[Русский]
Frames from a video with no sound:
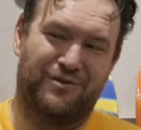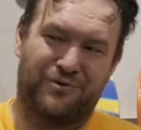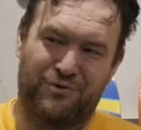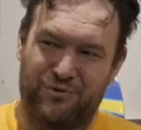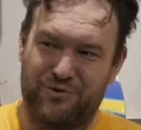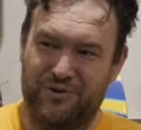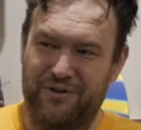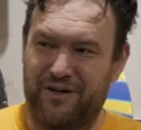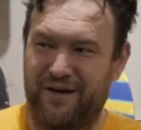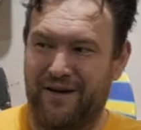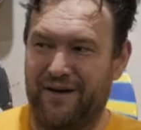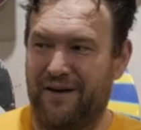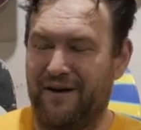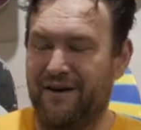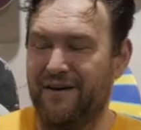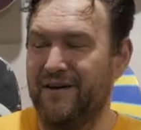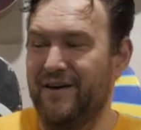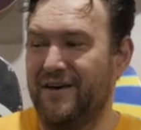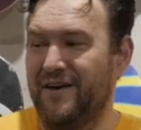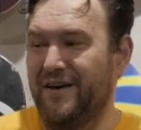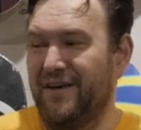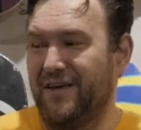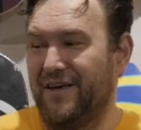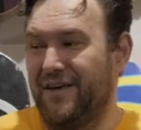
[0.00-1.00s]
крутая.
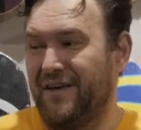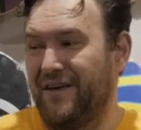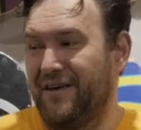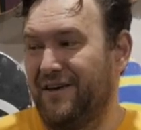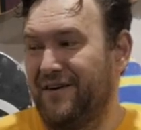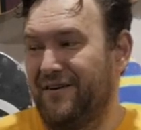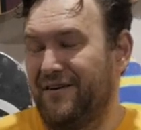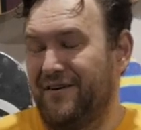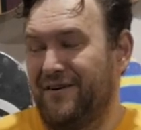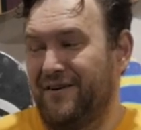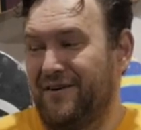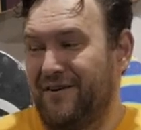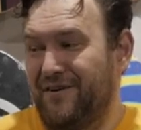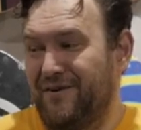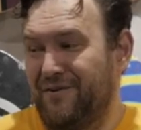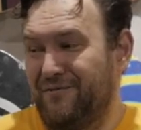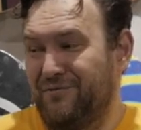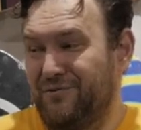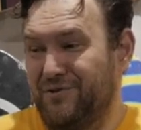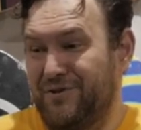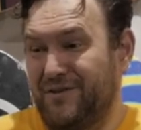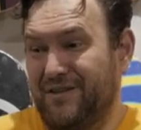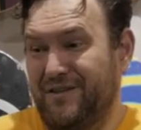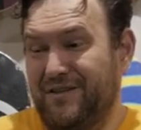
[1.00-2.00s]
И э,
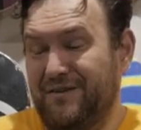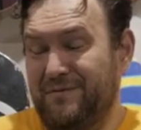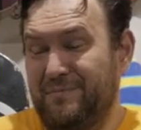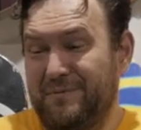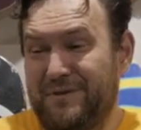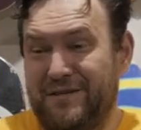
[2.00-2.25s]
вот эта